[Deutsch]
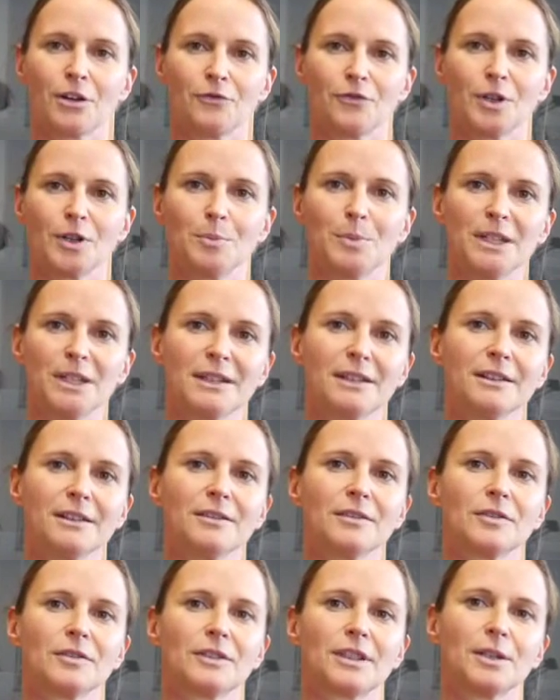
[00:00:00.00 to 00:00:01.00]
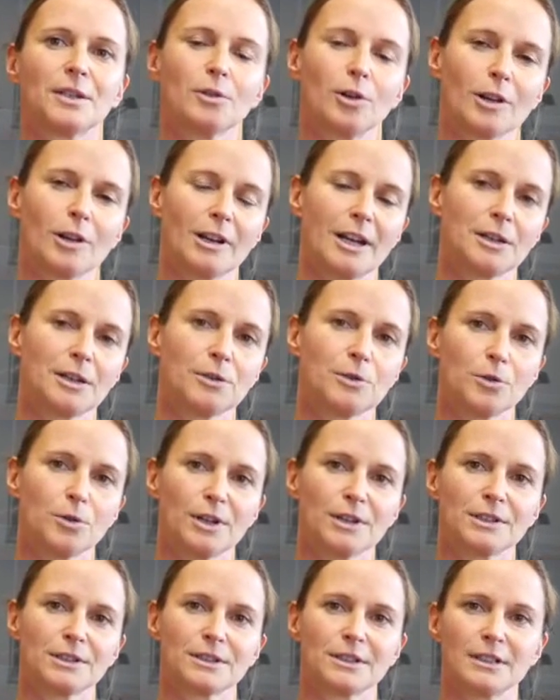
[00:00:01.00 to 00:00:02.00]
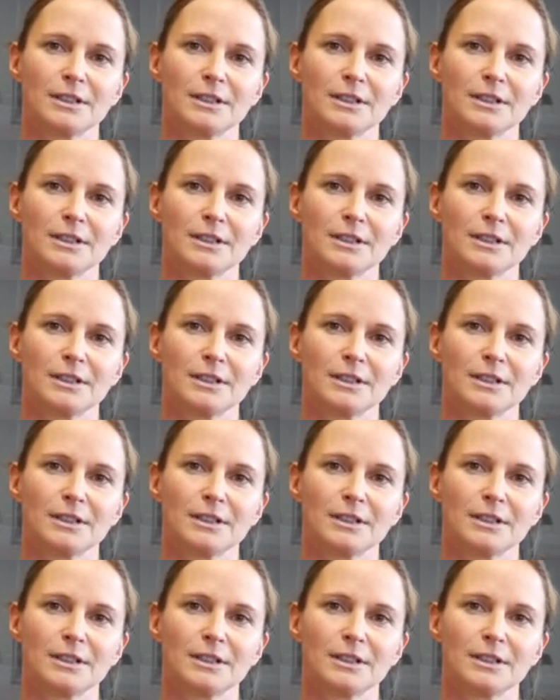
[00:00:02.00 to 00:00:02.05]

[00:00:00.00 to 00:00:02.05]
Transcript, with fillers: Wir bieten den Online-Kurs